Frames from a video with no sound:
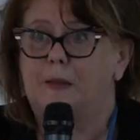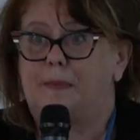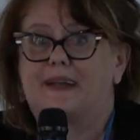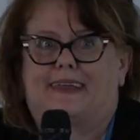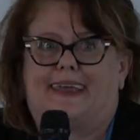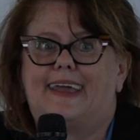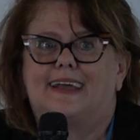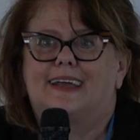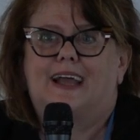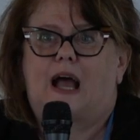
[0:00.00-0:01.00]
perché
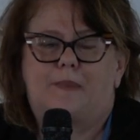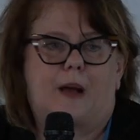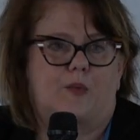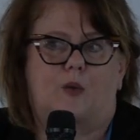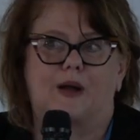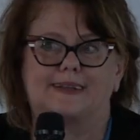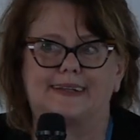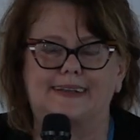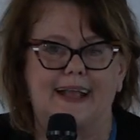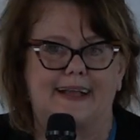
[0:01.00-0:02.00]
abbiamo una
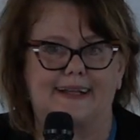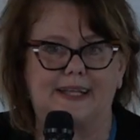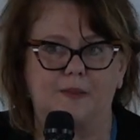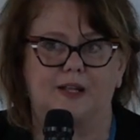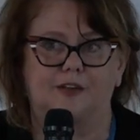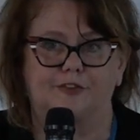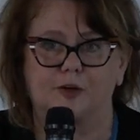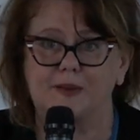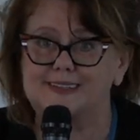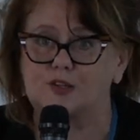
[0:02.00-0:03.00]
quantità incredibile di
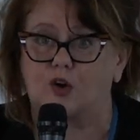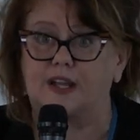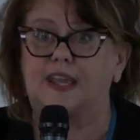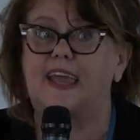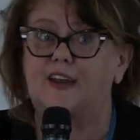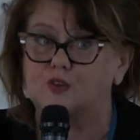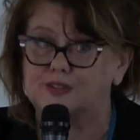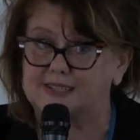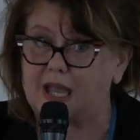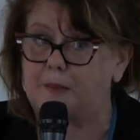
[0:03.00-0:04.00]
informazioni e non
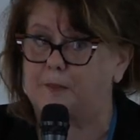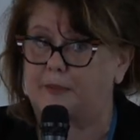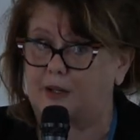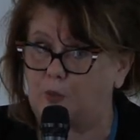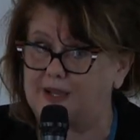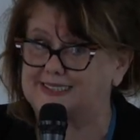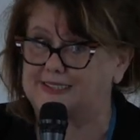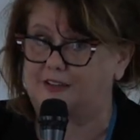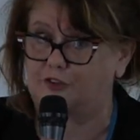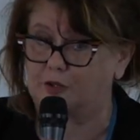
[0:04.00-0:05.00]
sempre
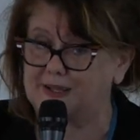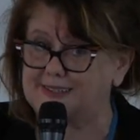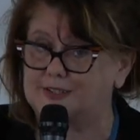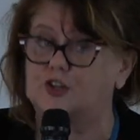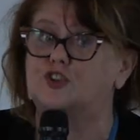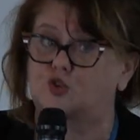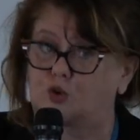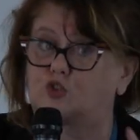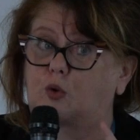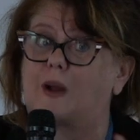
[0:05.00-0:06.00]
queste informazioni
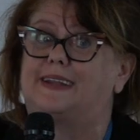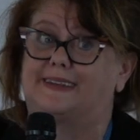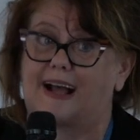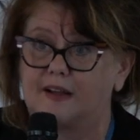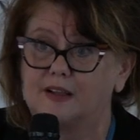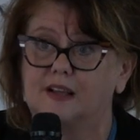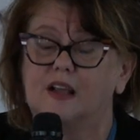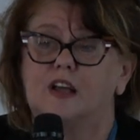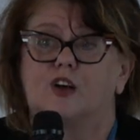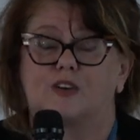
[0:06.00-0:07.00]
sono di qualità.
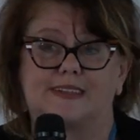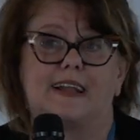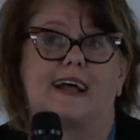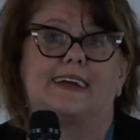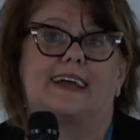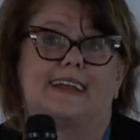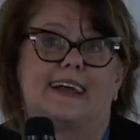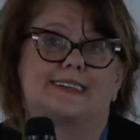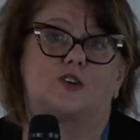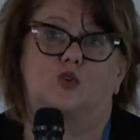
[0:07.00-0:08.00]
Considerate che
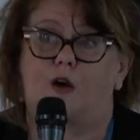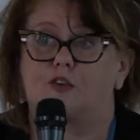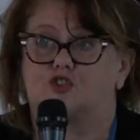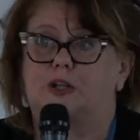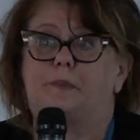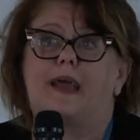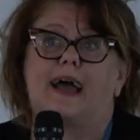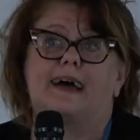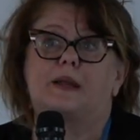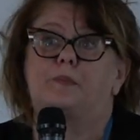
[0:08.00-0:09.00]
adesso il nuovo
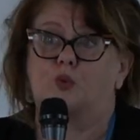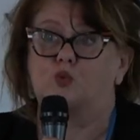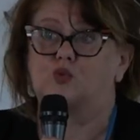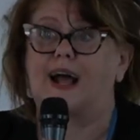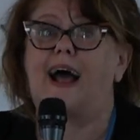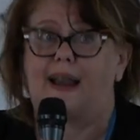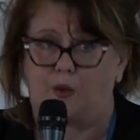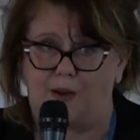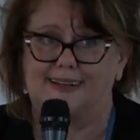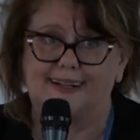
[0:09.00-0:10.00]
GDPR punta alla
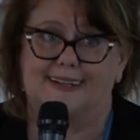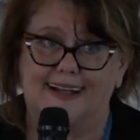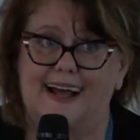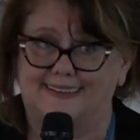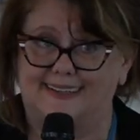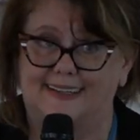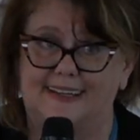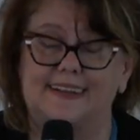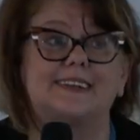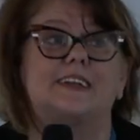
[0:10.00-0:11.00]
qualità dei dati.
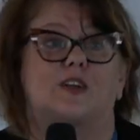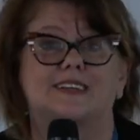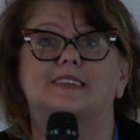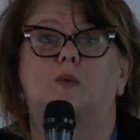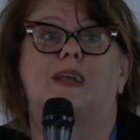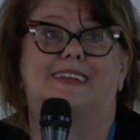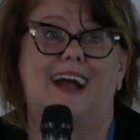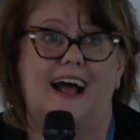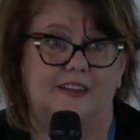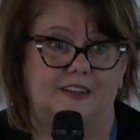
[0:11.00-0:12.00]
I dati devono essere di
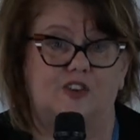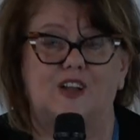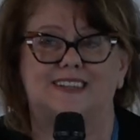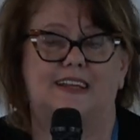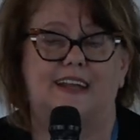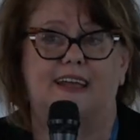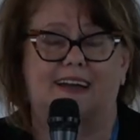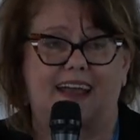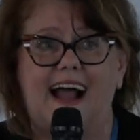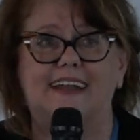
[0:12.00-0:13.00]
qualità, devono essere
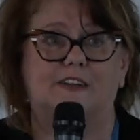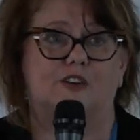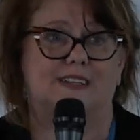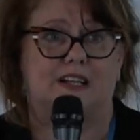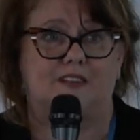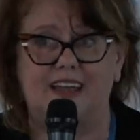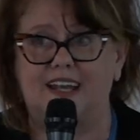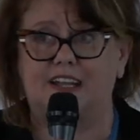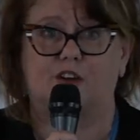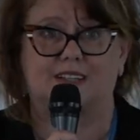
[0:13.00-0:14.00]
reali, devono essere
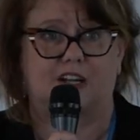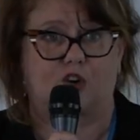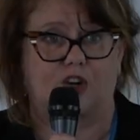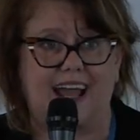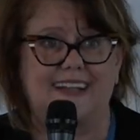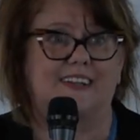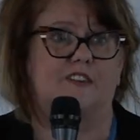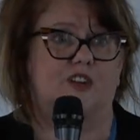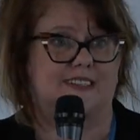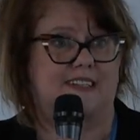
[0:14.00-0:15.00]
veri, devono essere corretti,
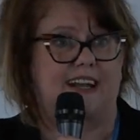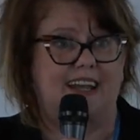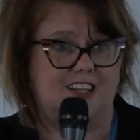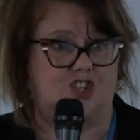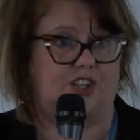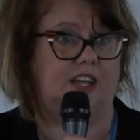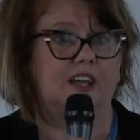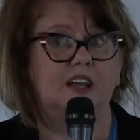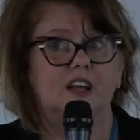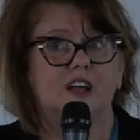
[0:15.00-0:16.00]
devono essere leciti.
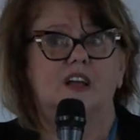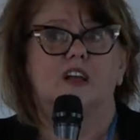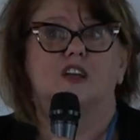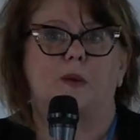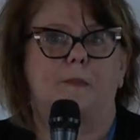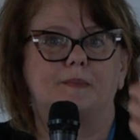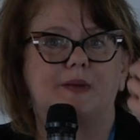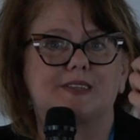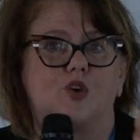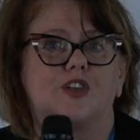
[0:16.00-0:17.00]
Insomma,
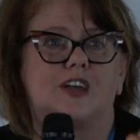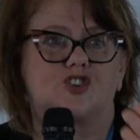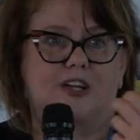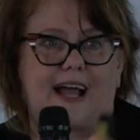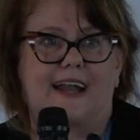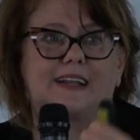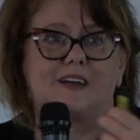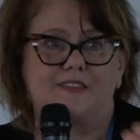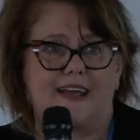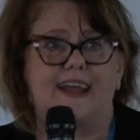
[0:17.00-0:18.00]
bisogna cercare ad
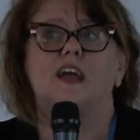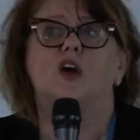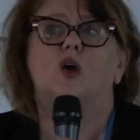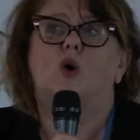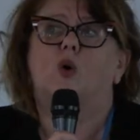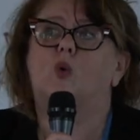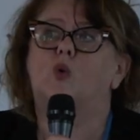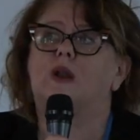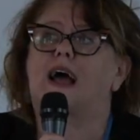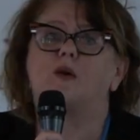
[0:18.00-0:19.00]
avere
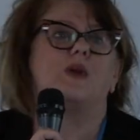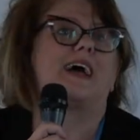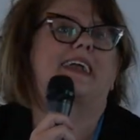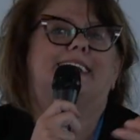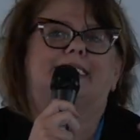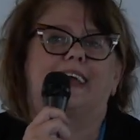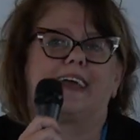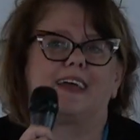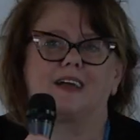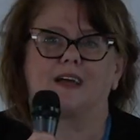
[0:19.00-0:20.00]
una, una,
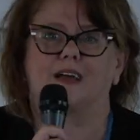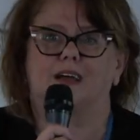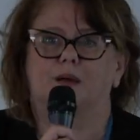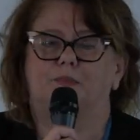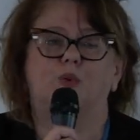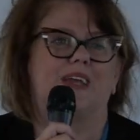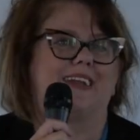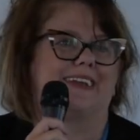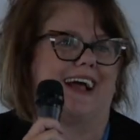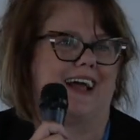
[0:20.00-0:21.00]
rete eh,
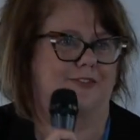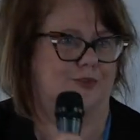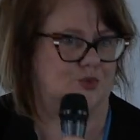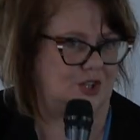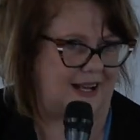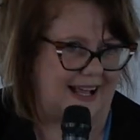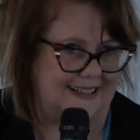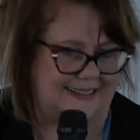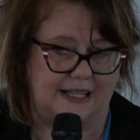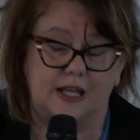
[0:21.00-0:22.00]
pulita e
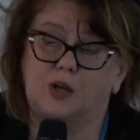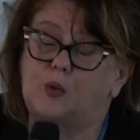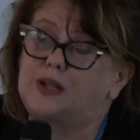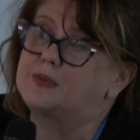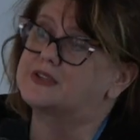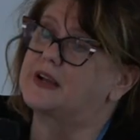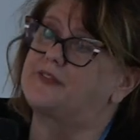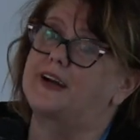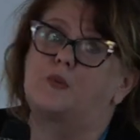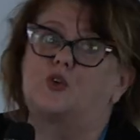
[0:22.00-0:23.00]
funzionante. E quindi bisogna
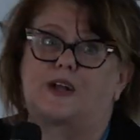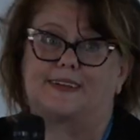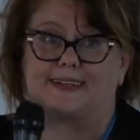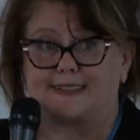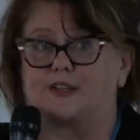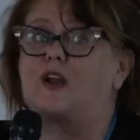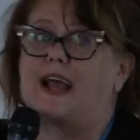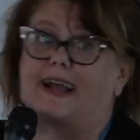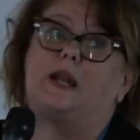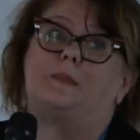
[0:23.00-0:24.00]
fare molta attenzione
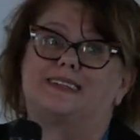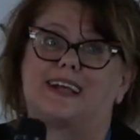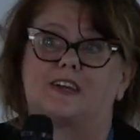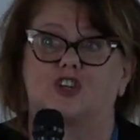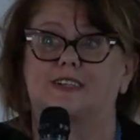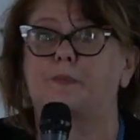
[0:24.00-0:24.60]
anche nei messaggi.